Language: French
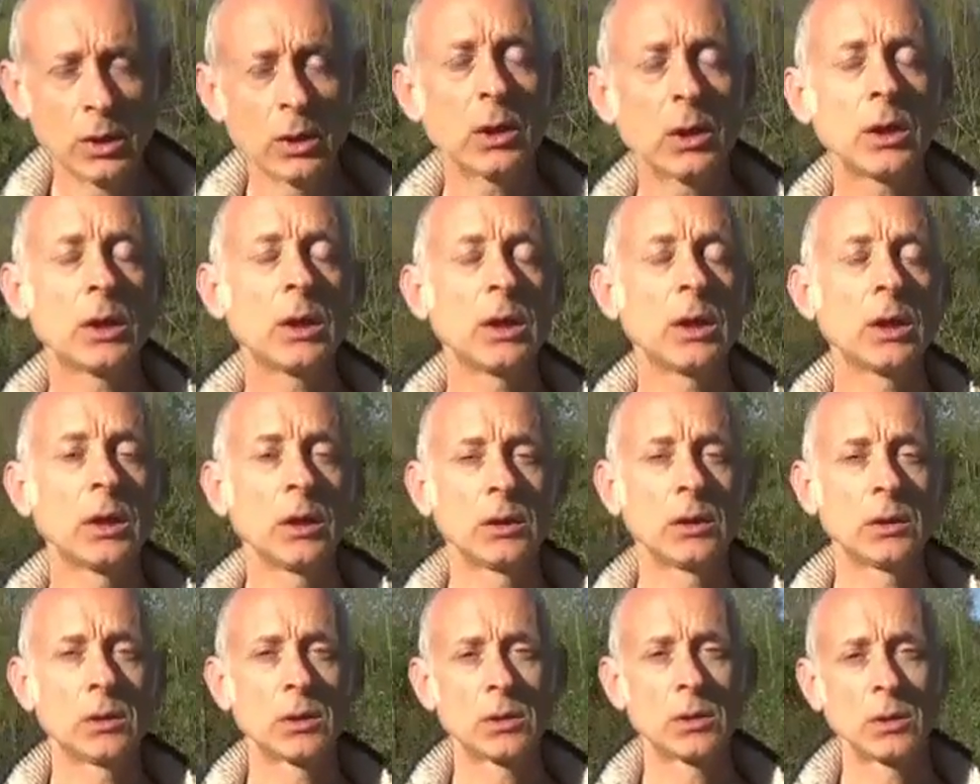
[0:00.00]
Et
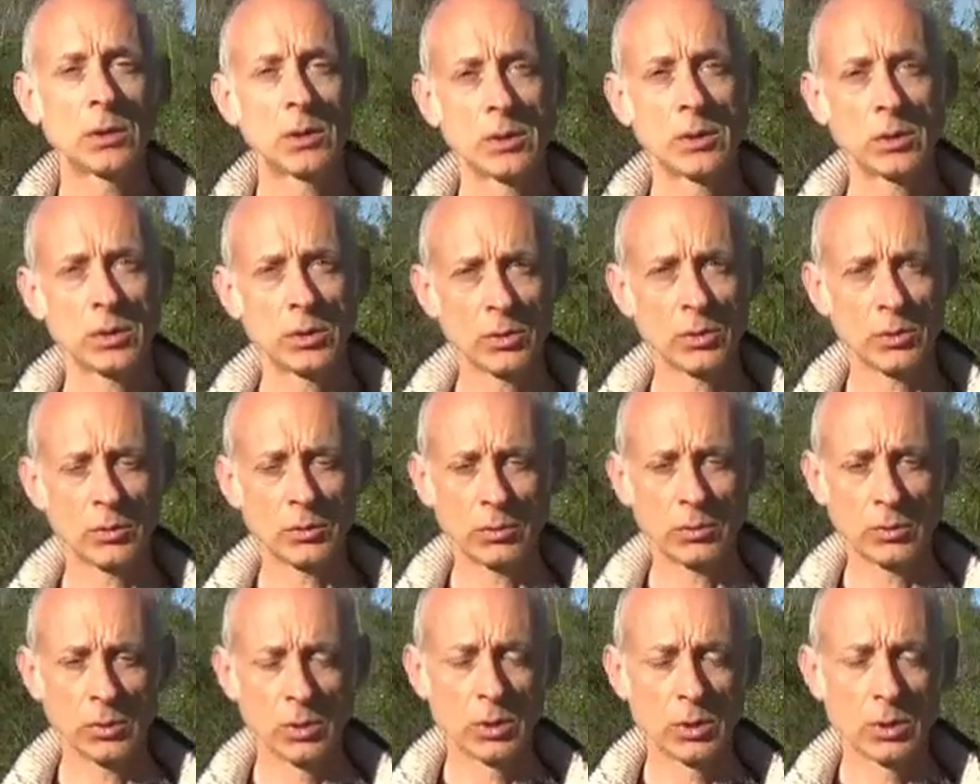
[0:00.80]
euh,
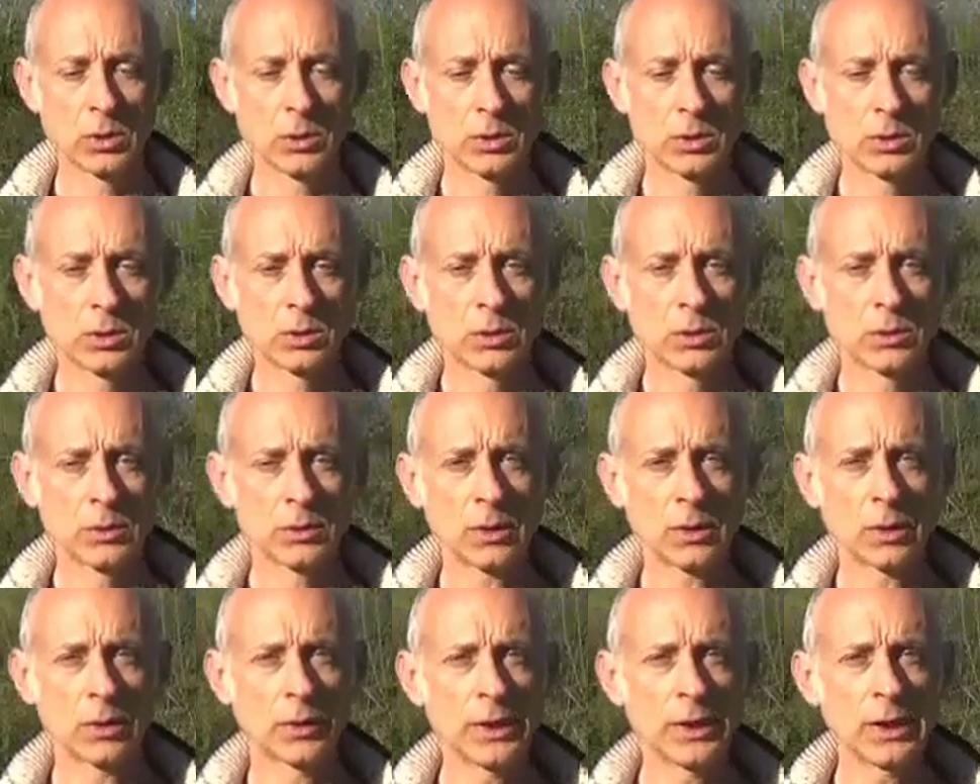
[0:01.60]

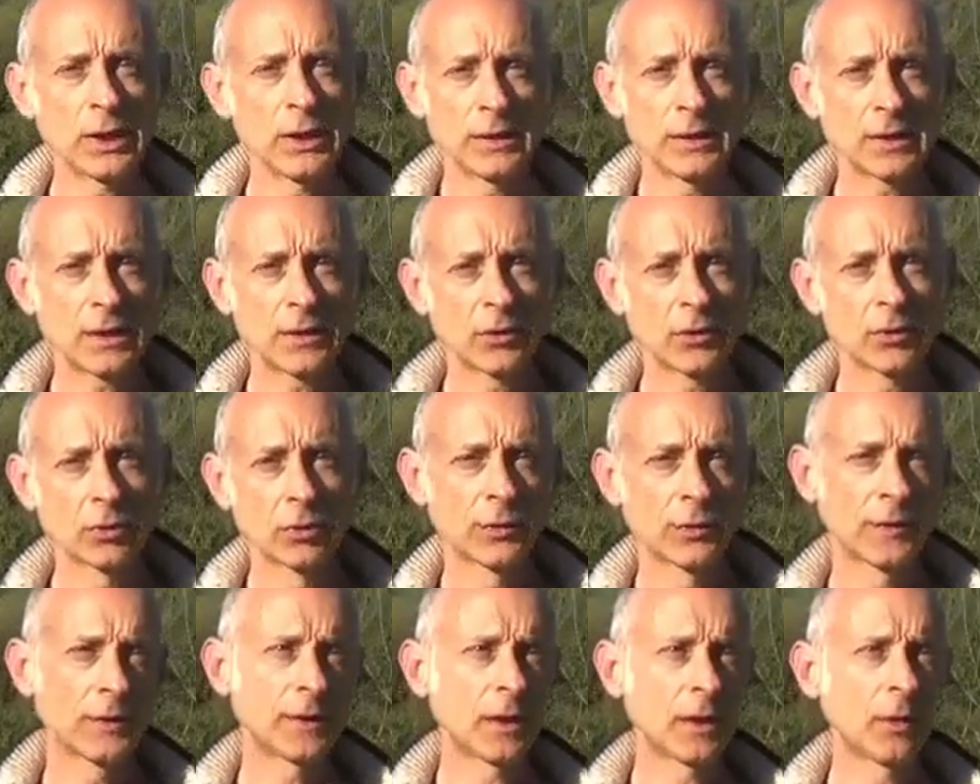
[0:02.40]
en équitation,
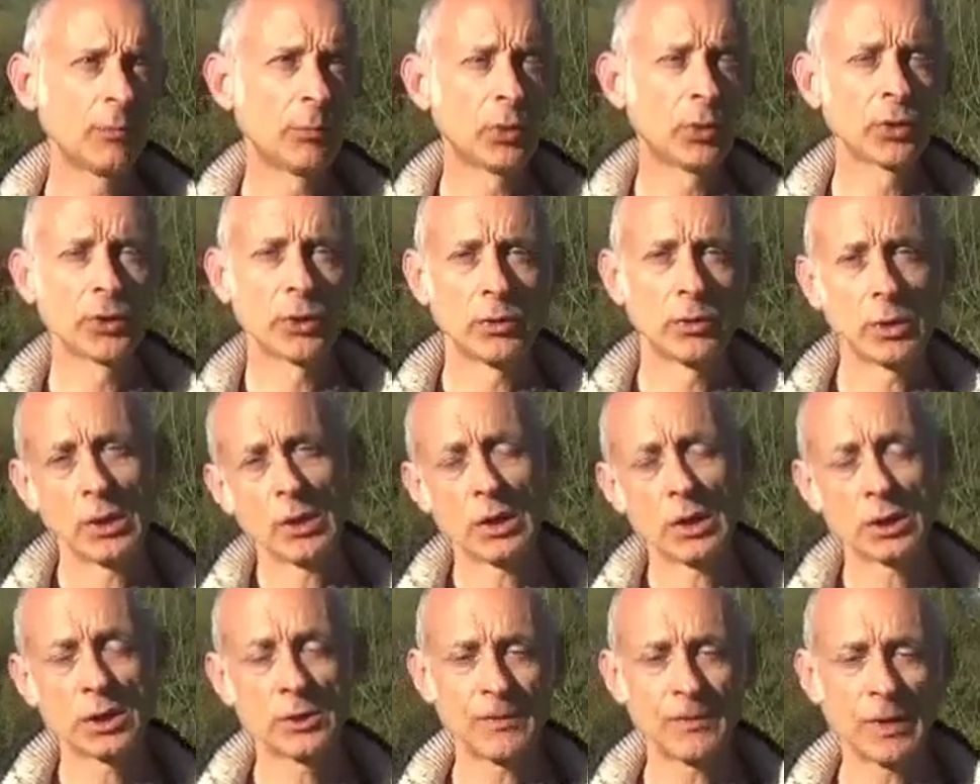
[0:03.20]
c'est important. Et
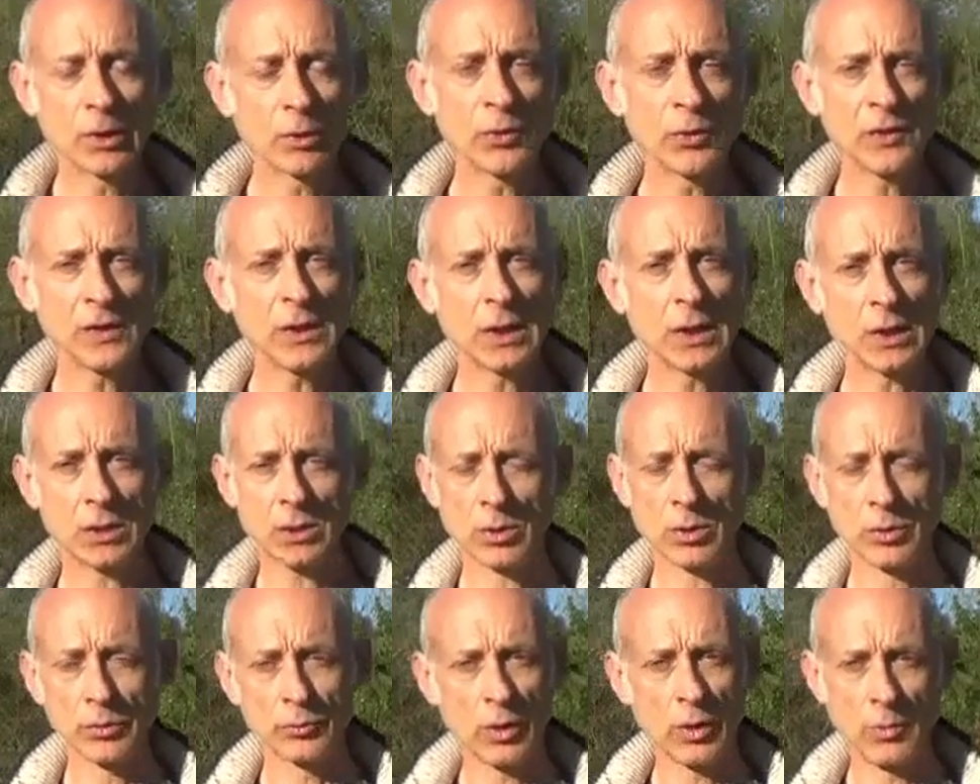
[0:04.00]
à cheval aussi,
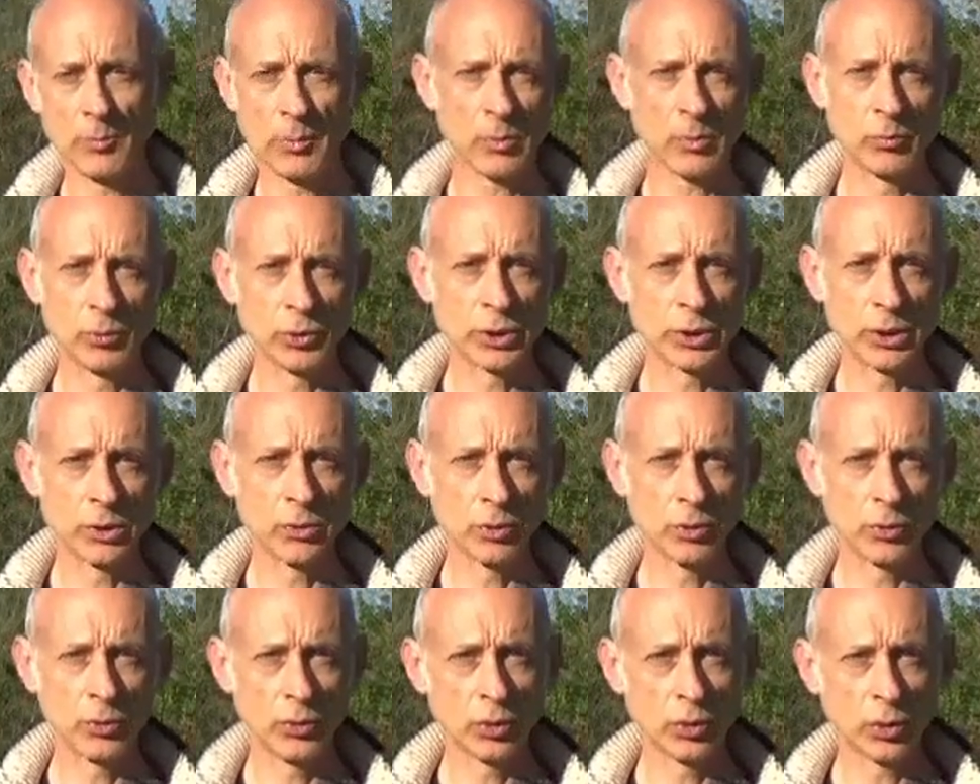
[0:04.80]
d'ailleurs, on ne doit pas bouger le
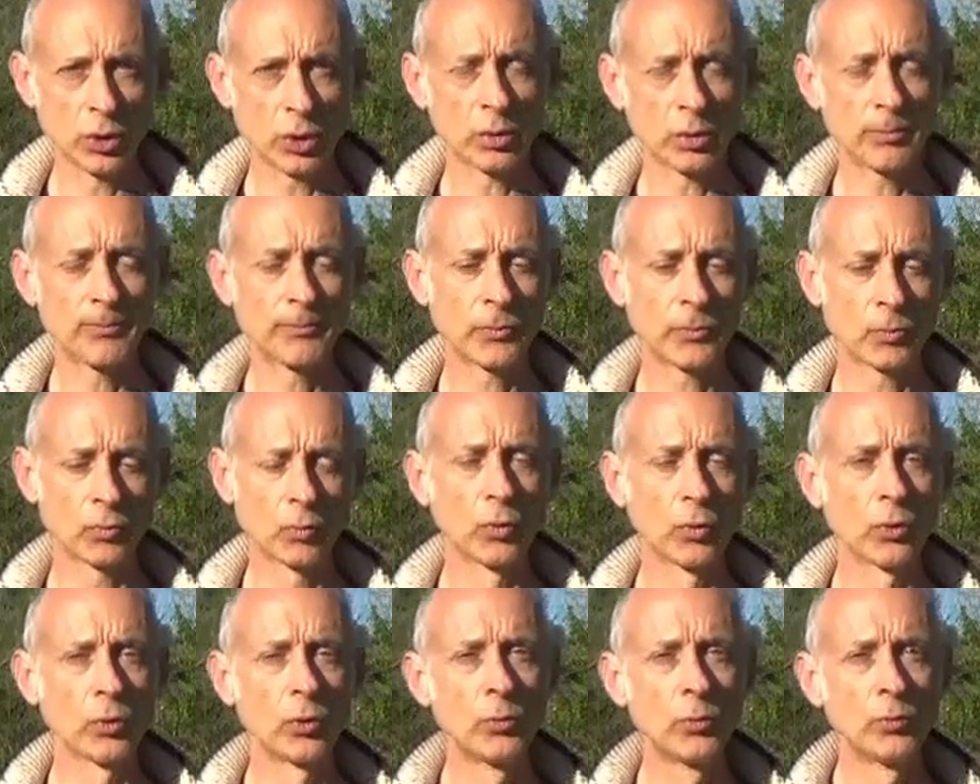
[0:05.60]
haut du corps.
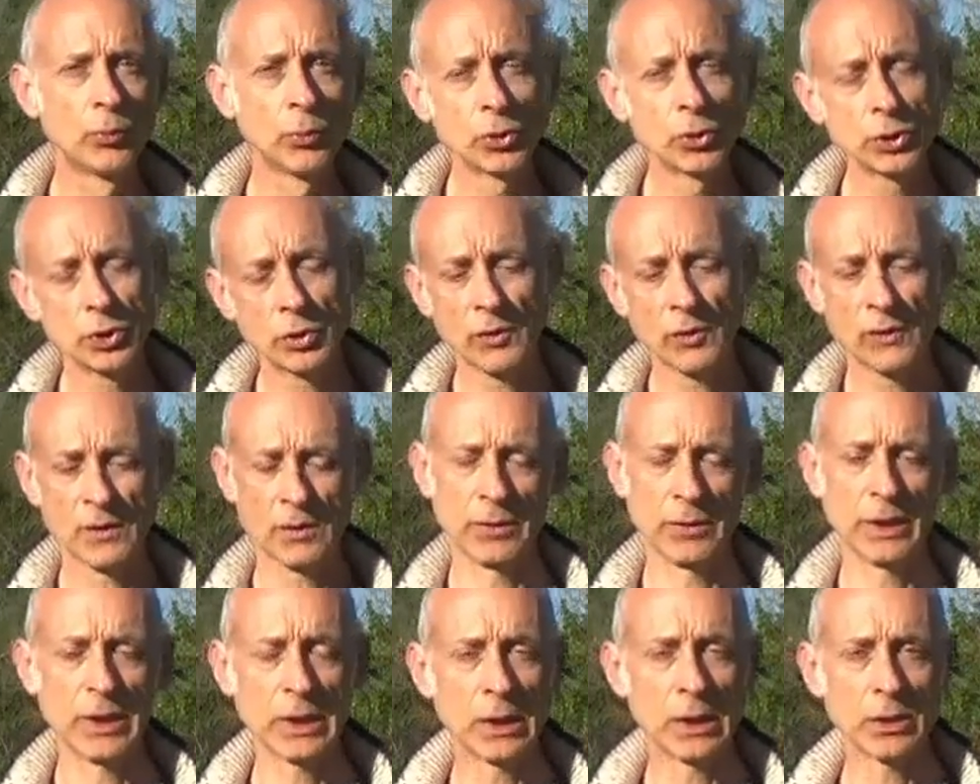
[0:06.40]
on le bouge que si
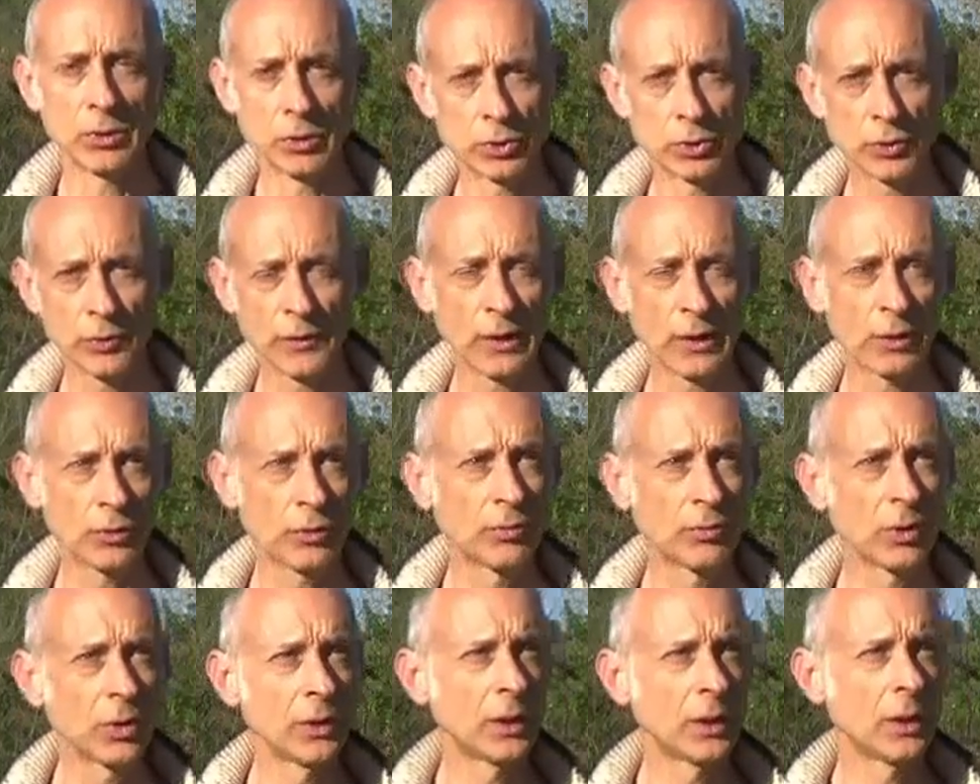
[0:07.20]
on a quelque chose à
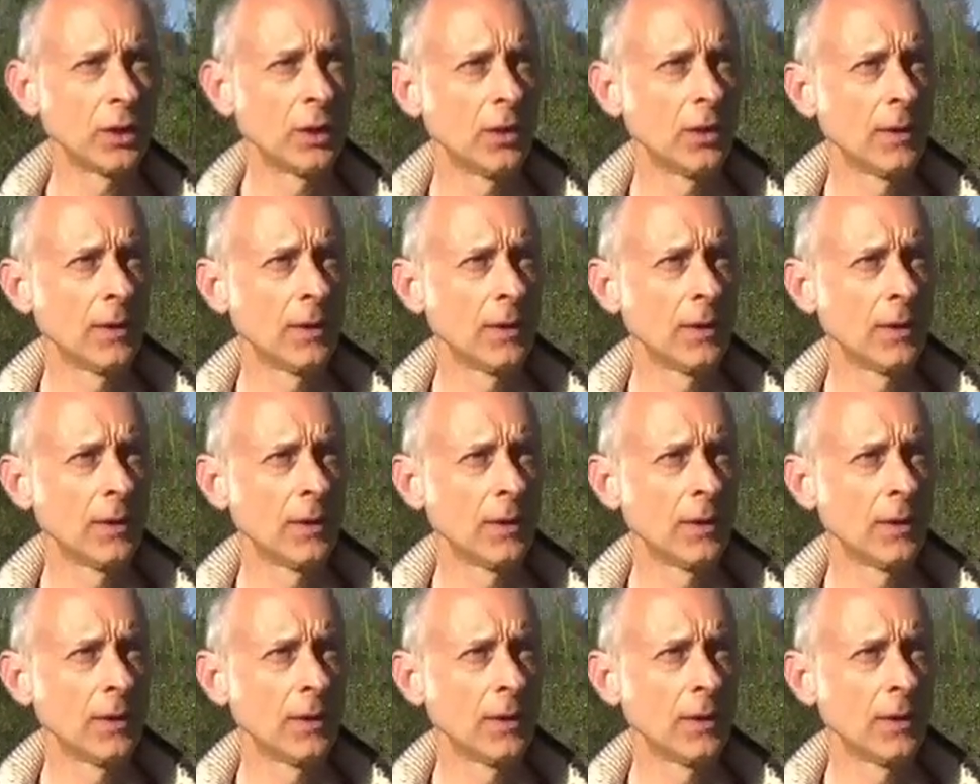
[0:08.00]
demander.